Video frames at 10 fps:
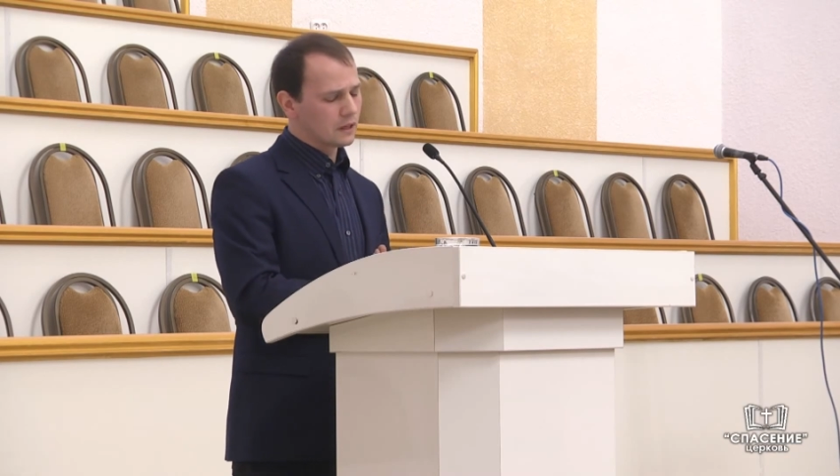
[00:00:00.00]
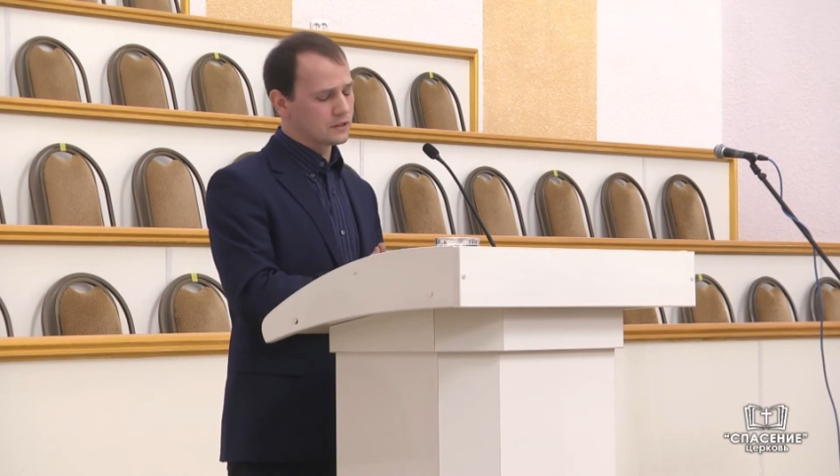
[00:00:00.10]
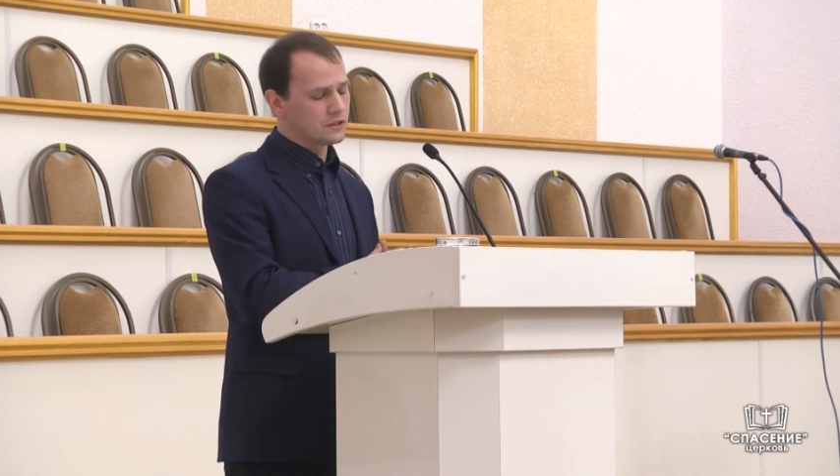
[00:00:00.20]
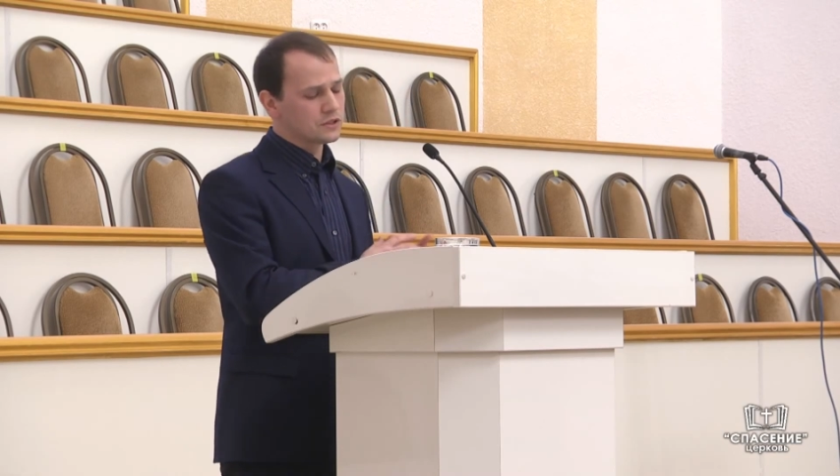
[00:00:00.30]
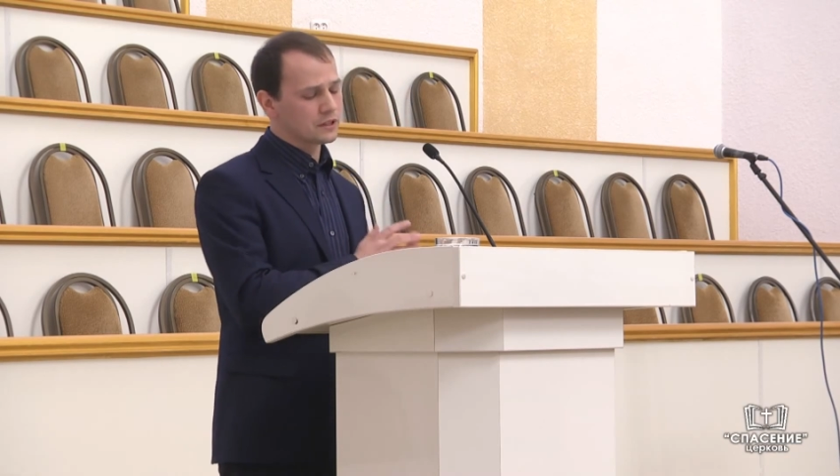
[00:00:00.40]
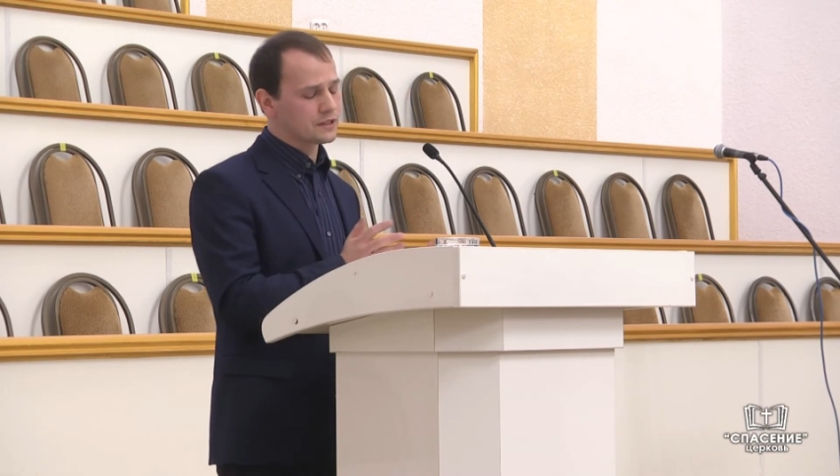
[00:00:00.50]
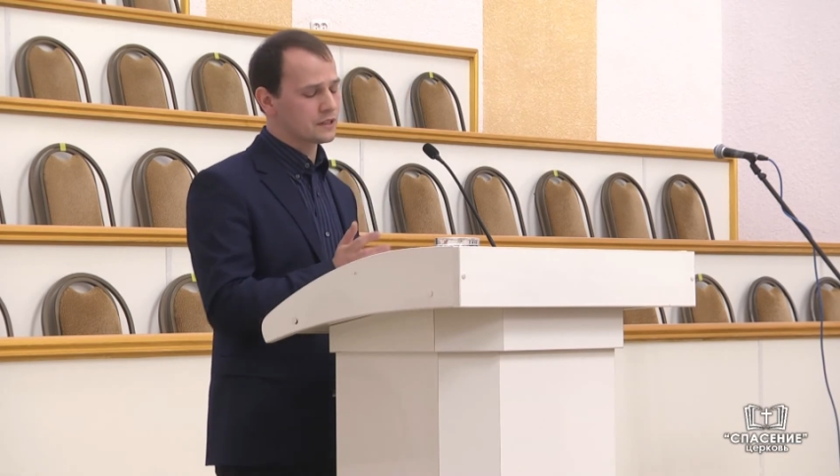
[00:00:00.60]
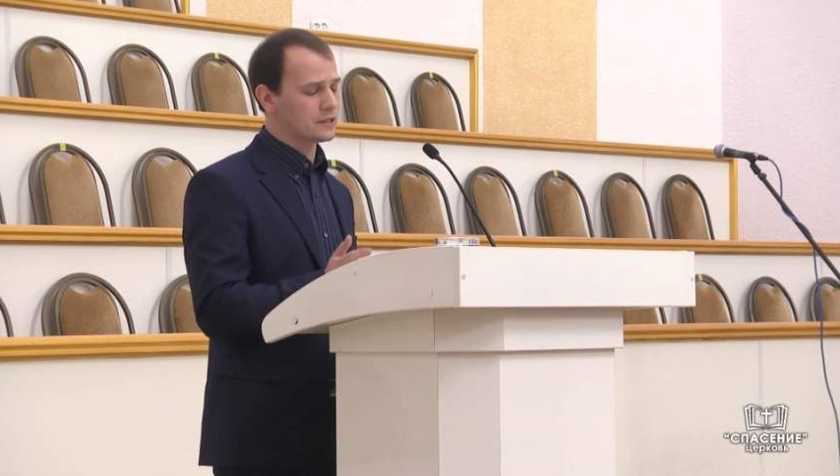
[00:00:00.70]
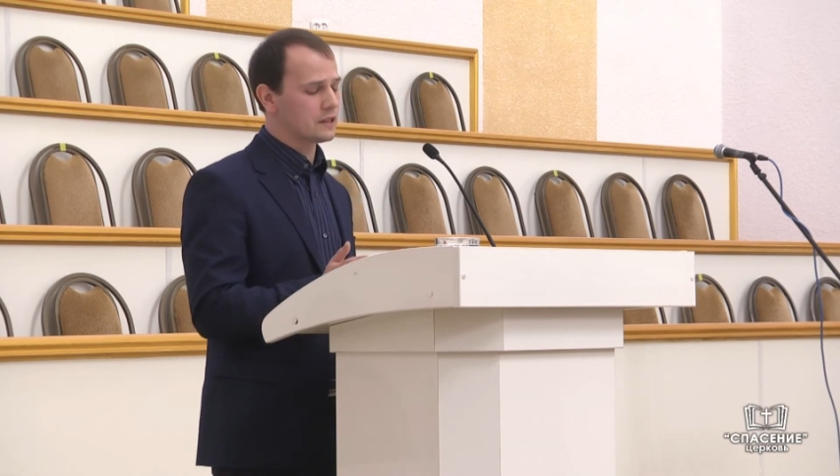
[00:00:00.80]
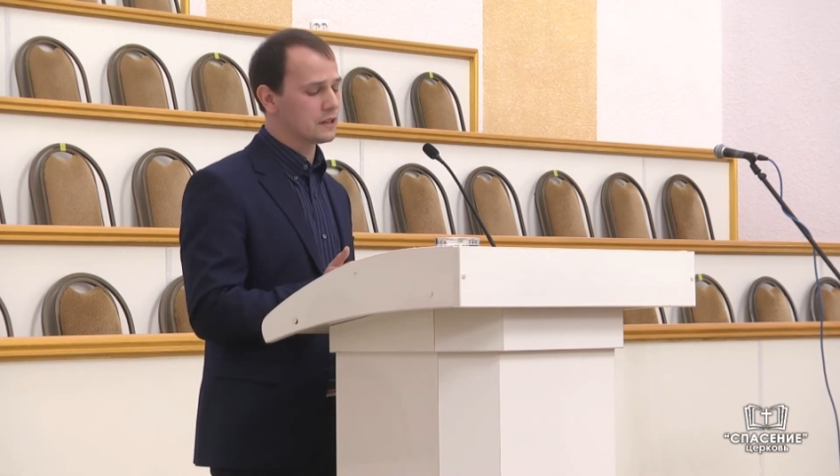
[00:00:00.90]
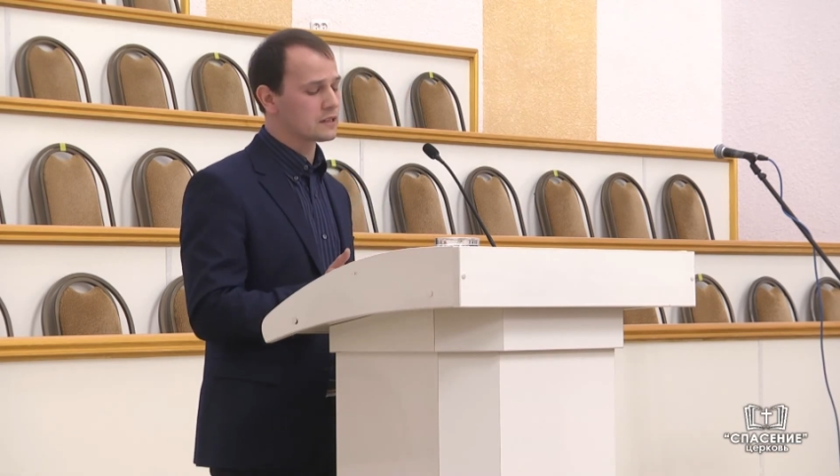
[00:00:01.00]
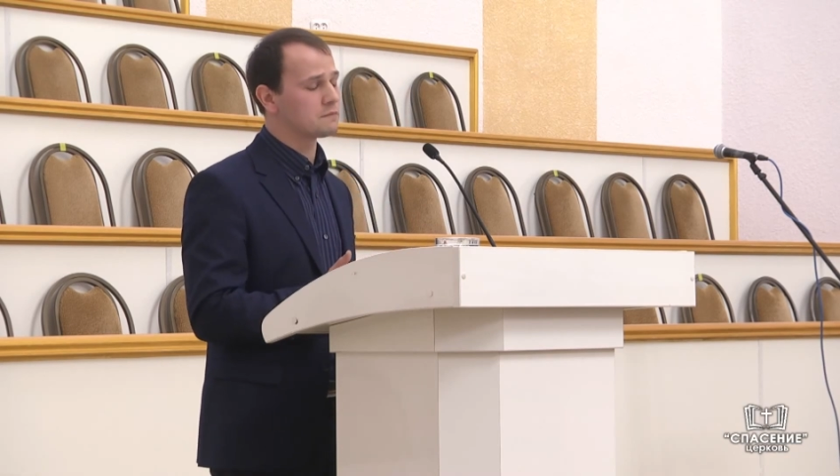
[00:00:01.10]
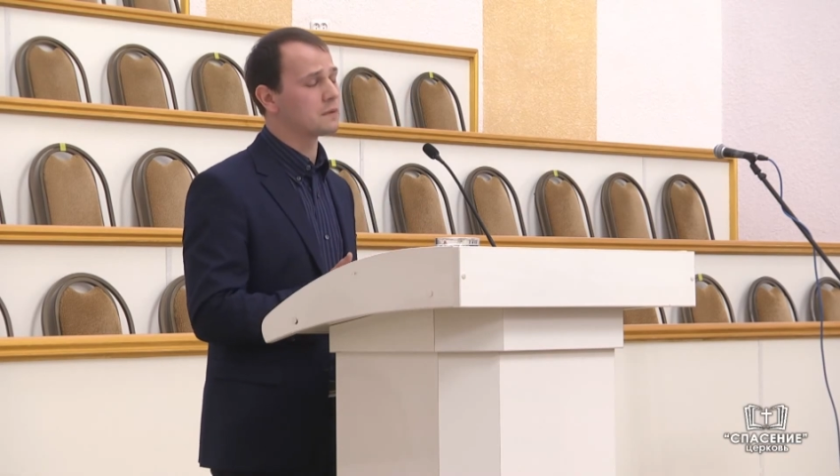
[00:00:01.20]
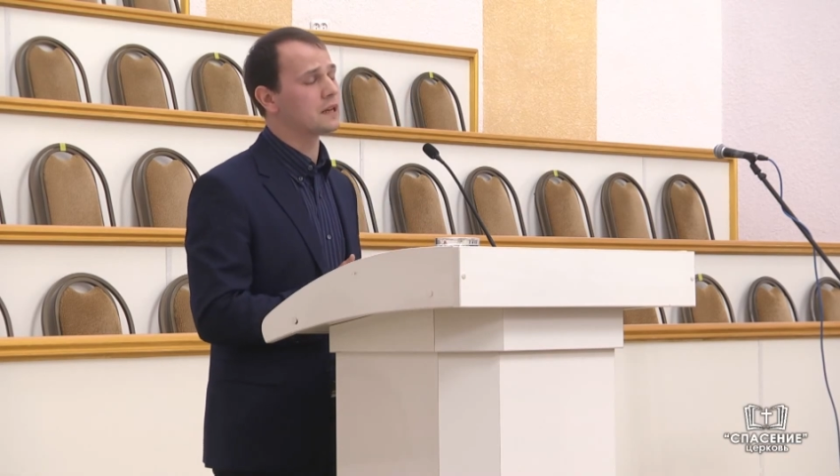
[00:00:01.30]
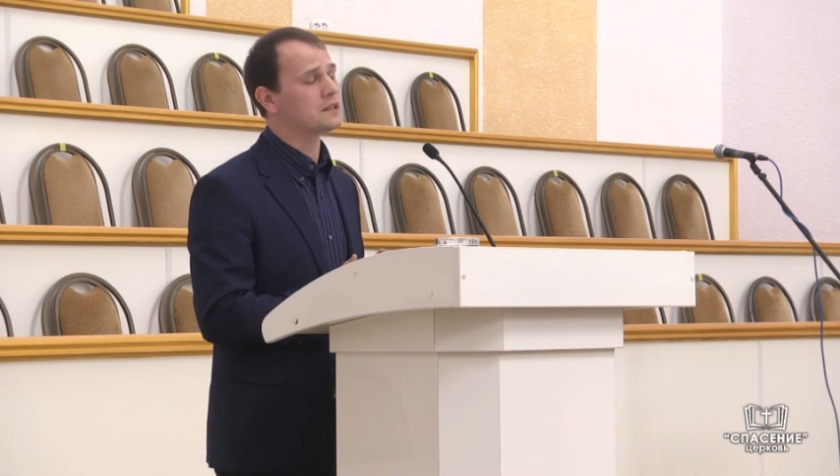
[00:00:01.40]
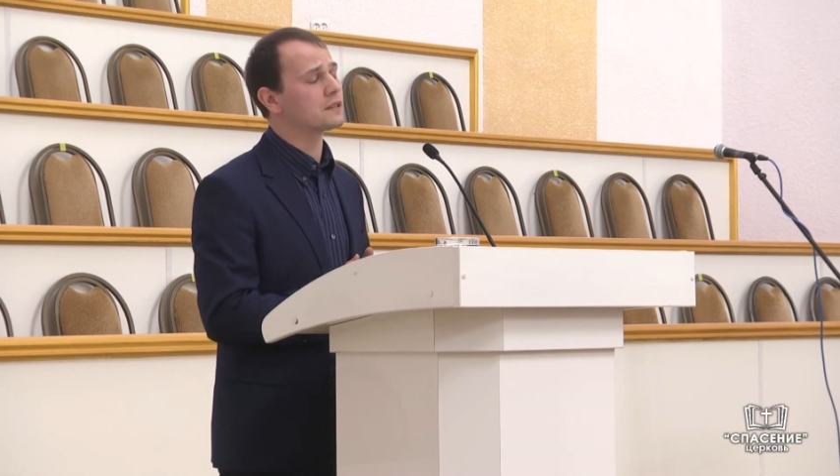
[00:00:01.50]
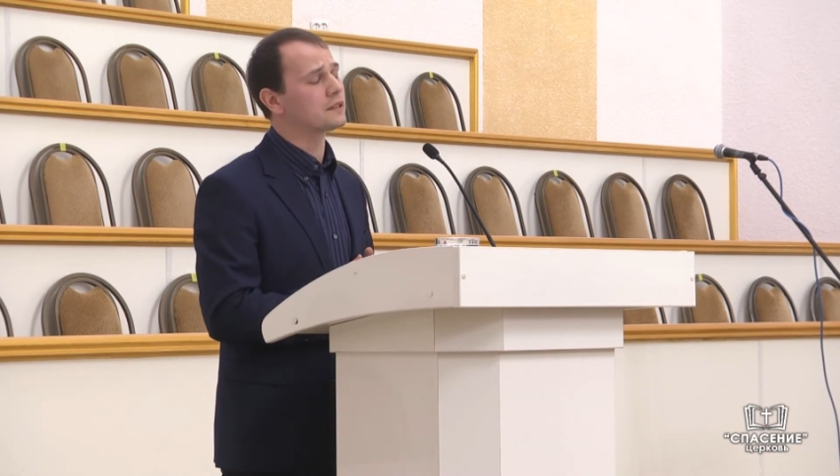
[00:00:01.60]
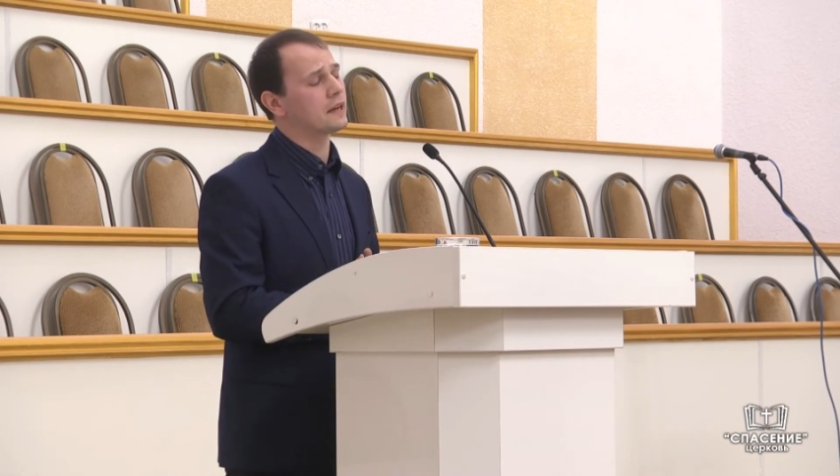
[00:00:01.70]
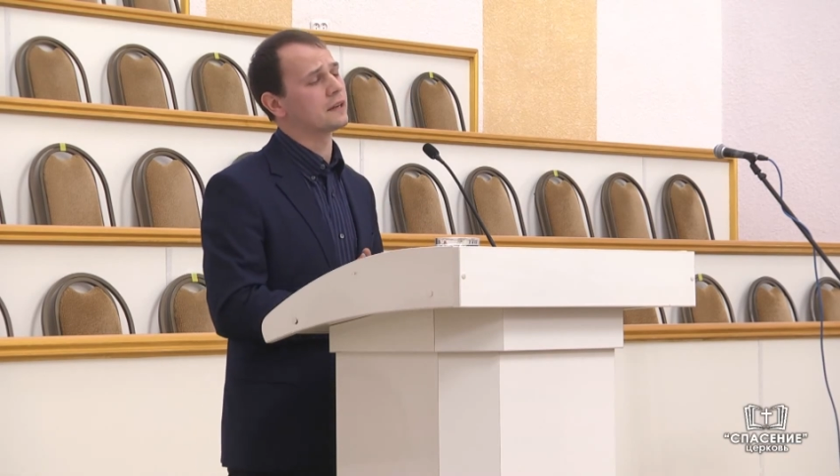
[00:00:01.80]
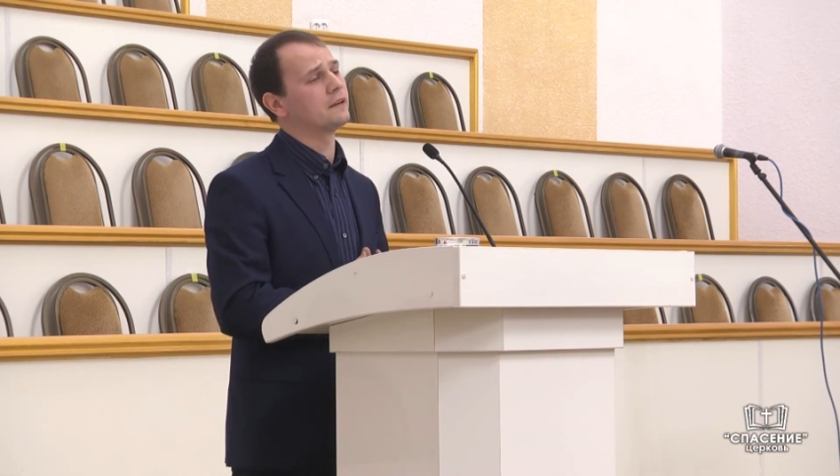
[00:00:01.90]
один человек сказал о смирении
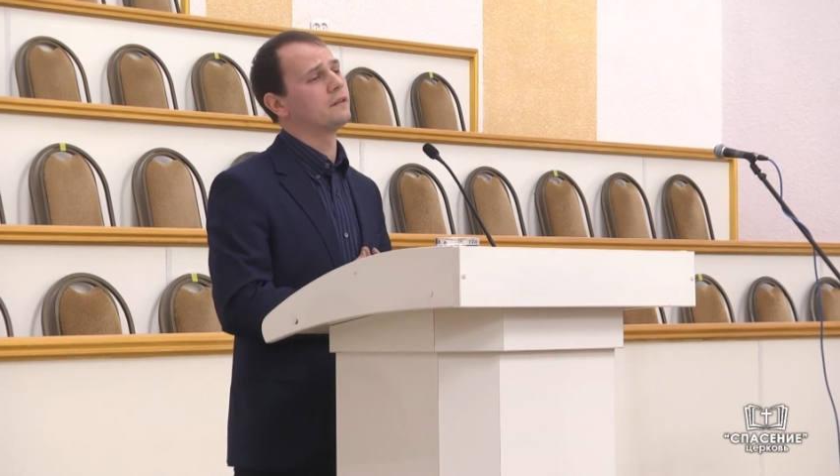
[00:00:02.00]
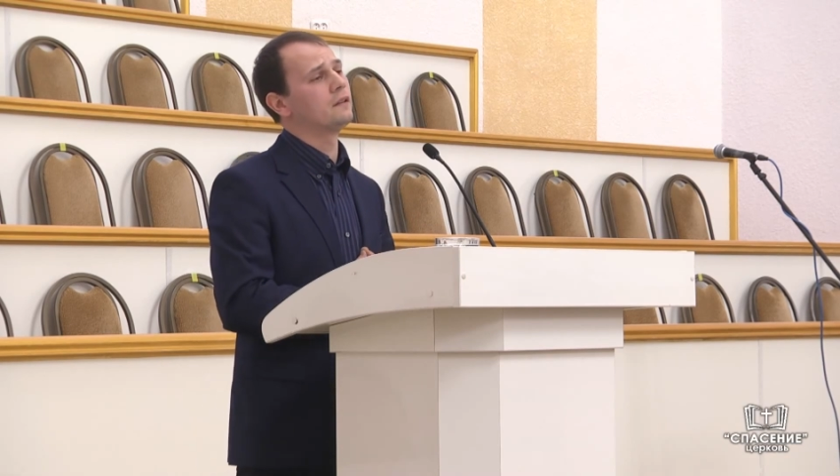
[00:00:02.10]
так.